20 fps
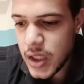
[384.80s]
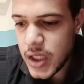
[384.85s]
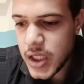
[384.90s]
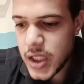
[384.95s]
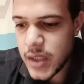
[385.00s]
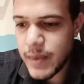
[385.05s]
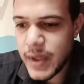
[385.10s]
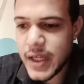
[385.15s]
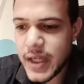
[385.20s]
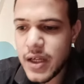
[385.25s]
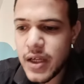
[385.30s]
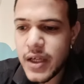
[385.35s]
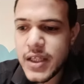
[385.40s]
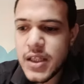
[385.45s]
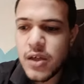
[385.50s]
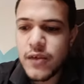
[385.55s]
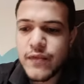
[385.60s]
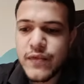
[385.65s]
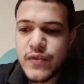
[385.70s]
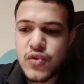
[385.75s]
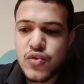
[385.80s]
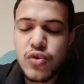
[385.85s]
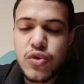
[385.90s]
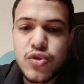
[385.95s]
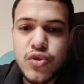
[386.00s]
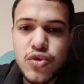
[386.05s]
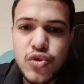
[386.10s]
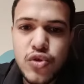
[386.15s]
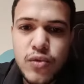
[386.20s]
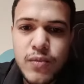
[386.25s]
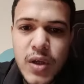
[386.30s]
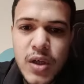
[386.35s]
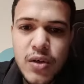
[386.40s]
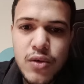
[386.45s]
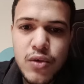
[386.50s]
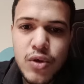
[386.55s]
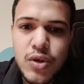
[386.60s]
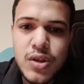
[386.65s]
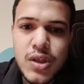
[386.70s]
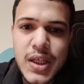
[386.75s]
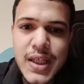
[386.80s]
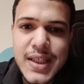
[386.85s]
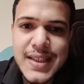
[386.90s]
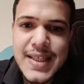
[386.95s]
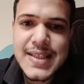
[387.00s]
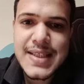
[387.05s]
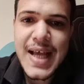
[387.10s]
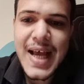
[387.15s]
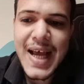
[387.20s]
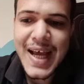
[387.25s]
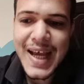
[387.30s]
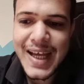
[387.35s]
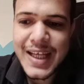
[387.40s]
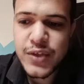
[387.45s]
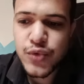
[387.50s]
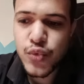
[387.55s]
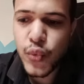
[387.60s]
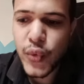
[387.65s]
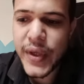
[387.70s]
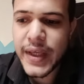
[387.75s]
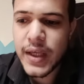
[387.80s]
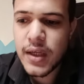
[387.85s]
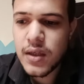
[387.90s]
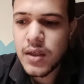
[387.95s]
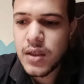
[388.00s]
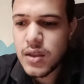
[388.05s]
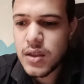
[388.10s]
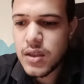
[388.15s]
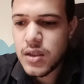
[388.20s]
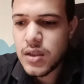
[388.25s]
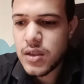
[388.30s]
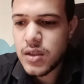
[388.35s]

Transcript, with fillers: يبقى احنا كده في صورة تيومر قلنا تسع أدوية